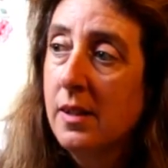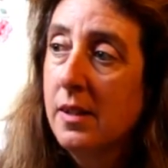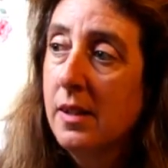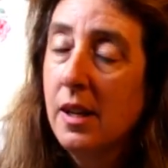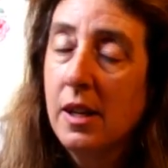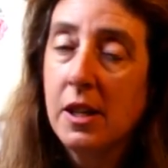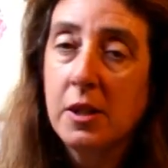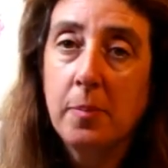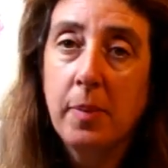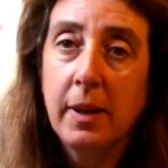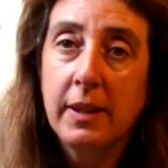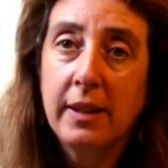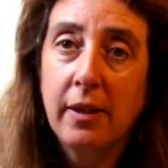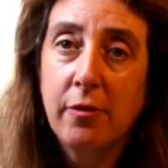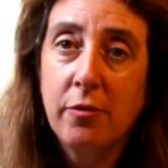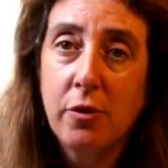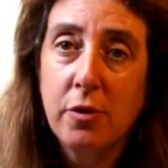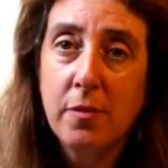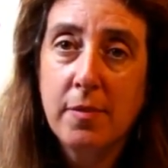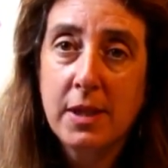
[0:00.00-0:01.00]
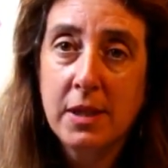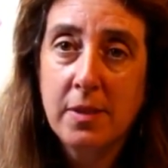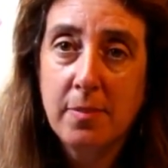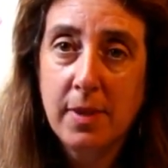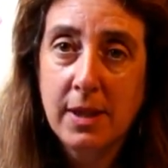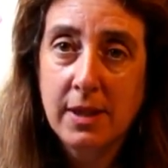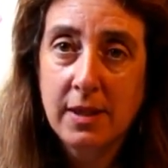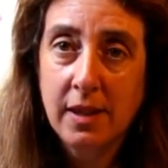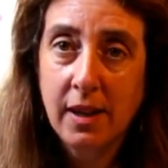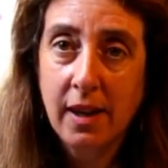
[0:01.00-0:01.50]
de las plataformas
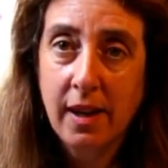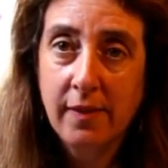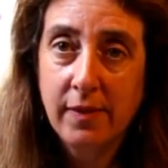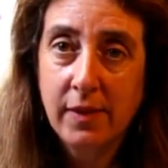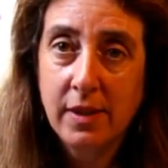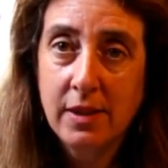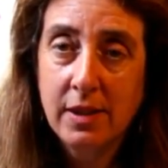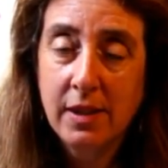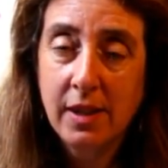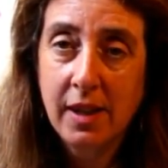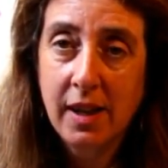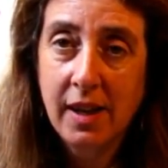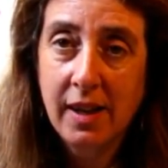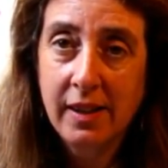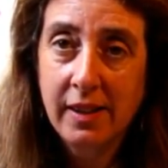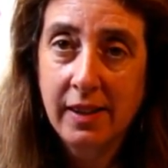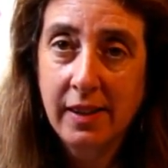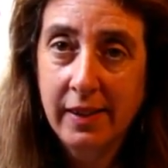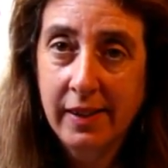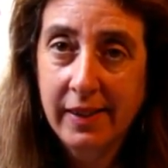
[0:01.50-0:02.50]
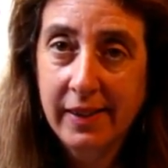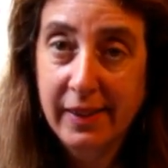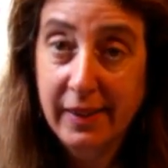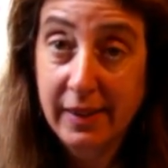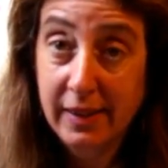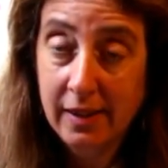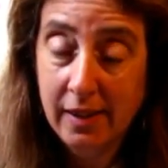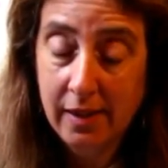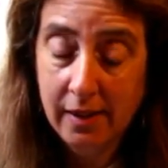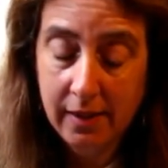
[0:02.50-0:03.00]
más grandes que hay en
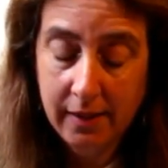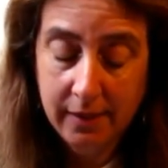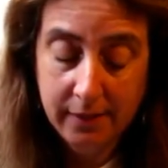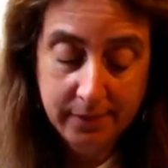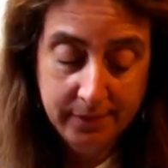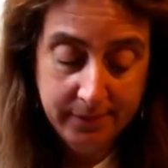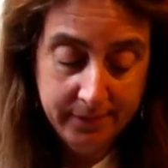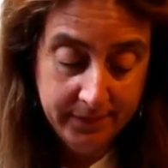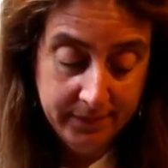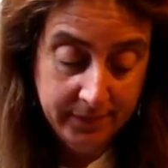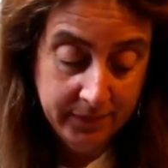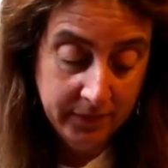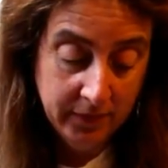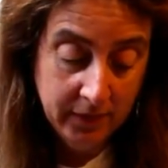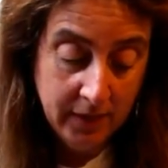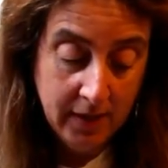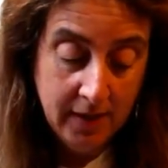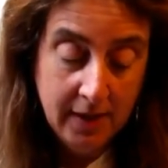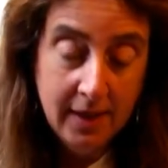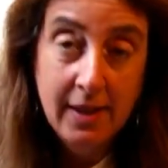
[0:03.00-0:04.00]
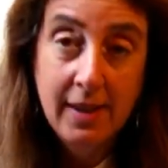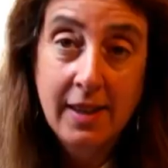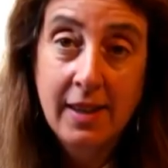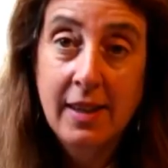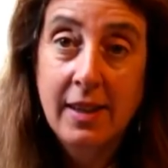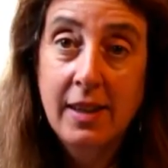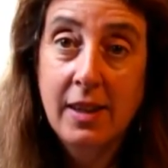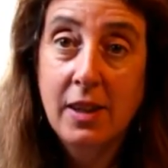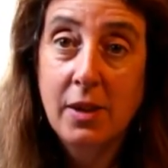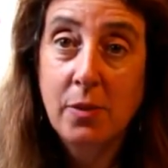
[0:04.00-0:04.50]
Internet.
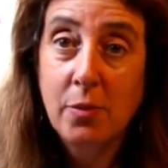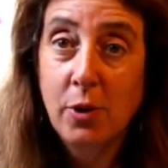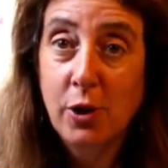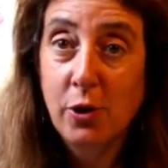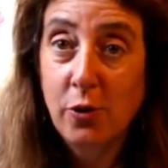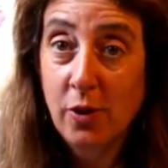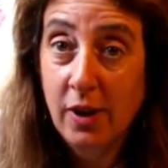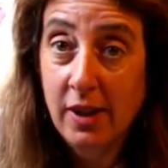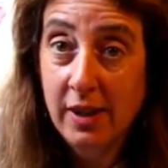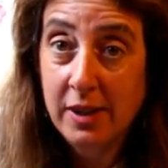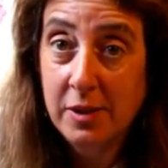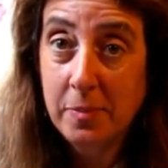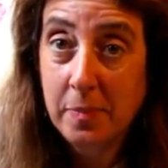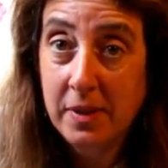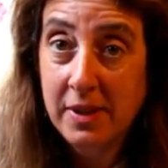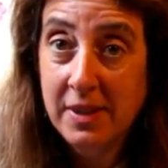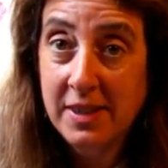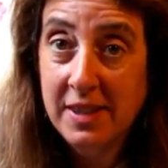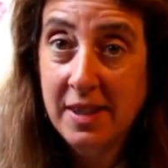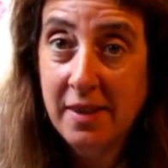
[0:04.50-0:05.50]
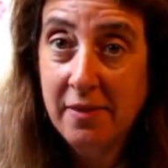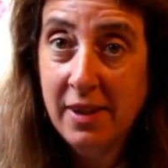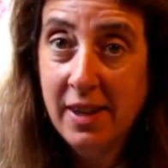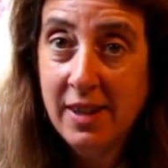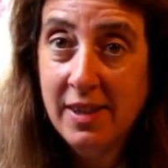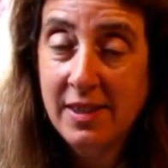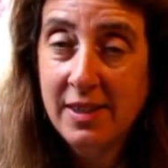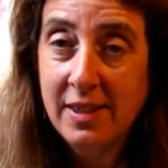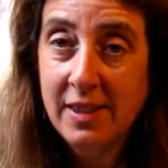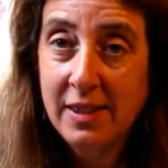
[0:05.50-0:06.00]
Y bueno, AliExpress
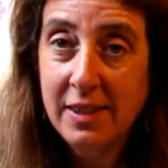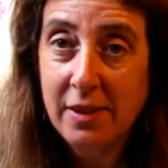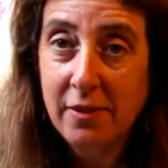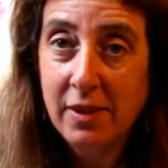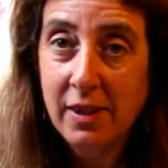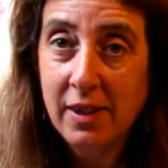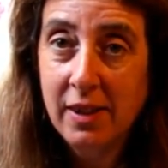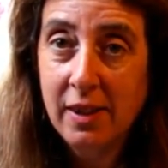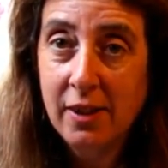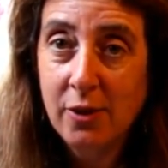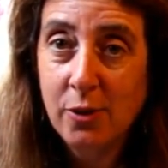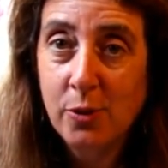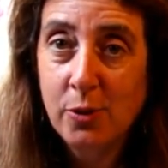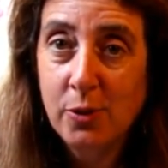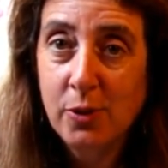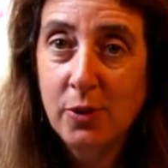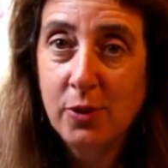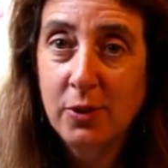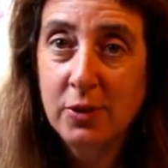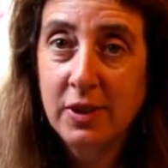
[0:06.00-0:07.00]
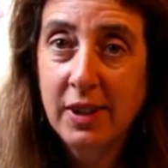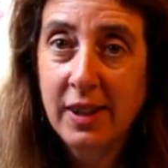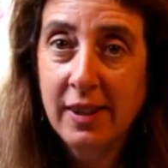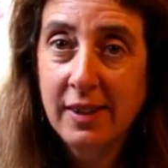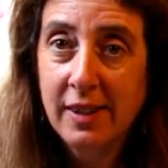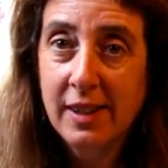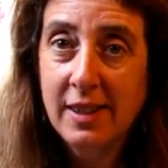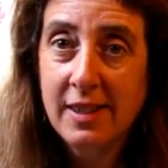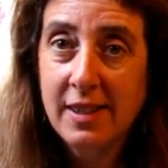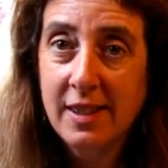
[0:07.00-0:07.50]
sabéis que trabaja con
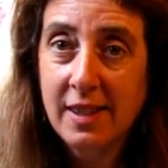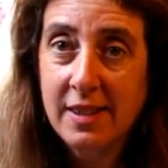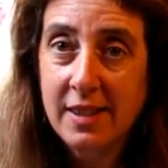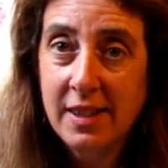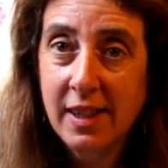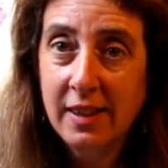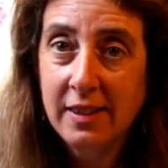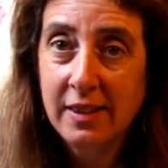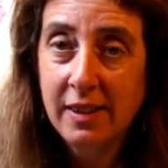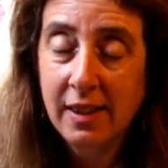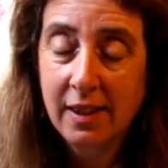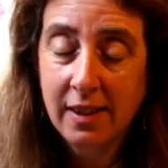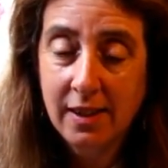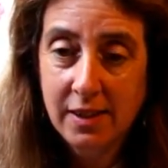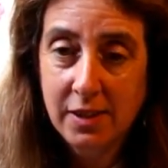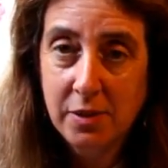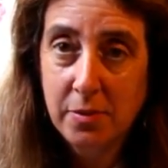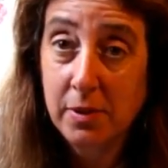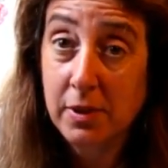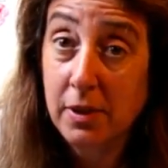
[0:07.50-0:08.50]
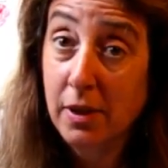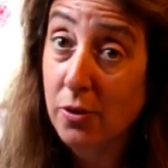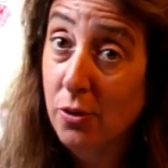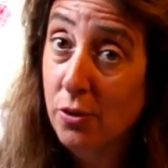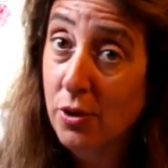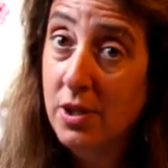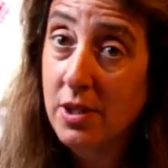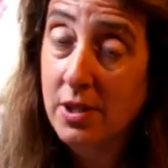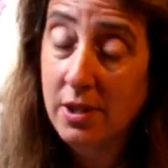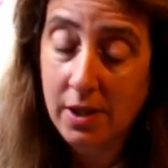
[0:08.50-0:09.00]
tiendas asiáticas,
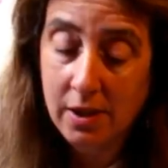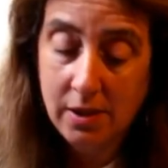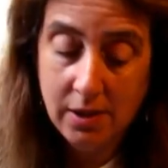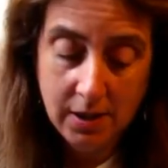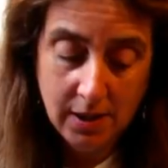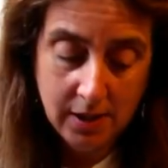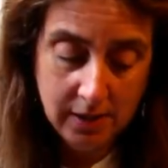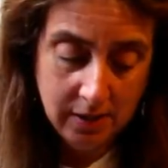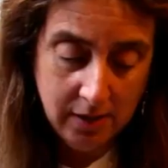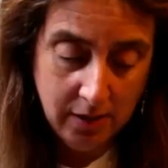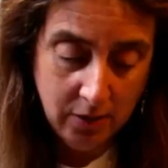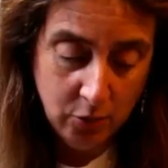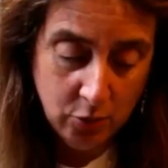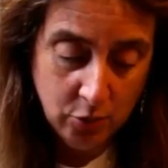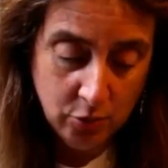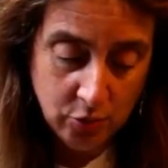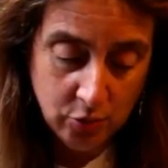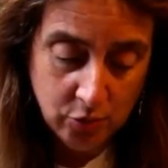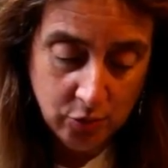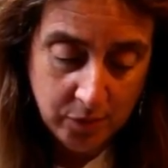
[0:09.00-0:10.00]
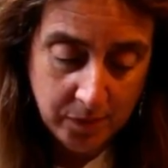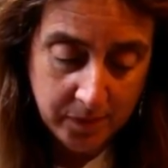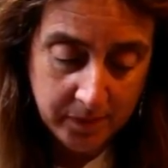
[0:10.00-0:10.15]
vendedores asiáticos.